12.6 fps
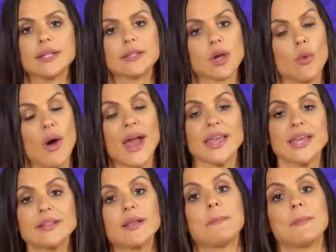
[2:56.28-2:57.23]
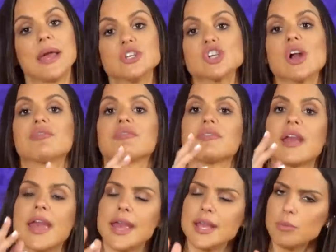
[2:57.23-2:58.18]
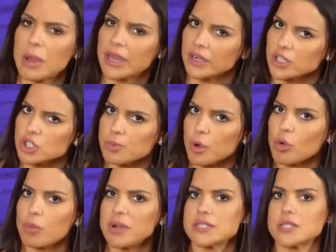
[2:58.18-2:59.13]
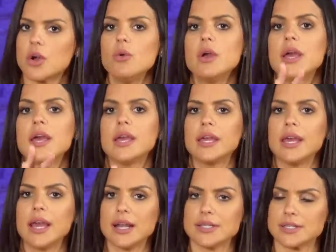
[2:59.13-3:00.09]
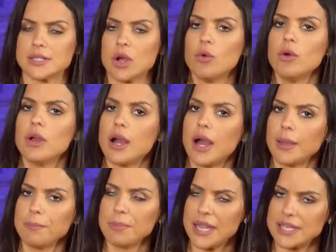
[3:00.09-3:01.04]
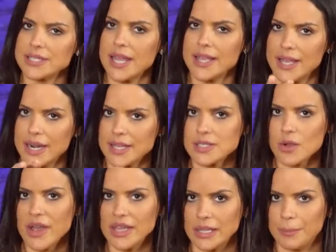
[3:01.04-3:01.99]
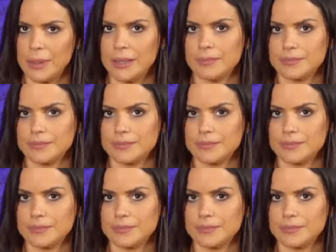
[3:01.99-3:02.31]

Então aí também já vem uma grande preocupação em relação à empresa, aí, em relação à IRB.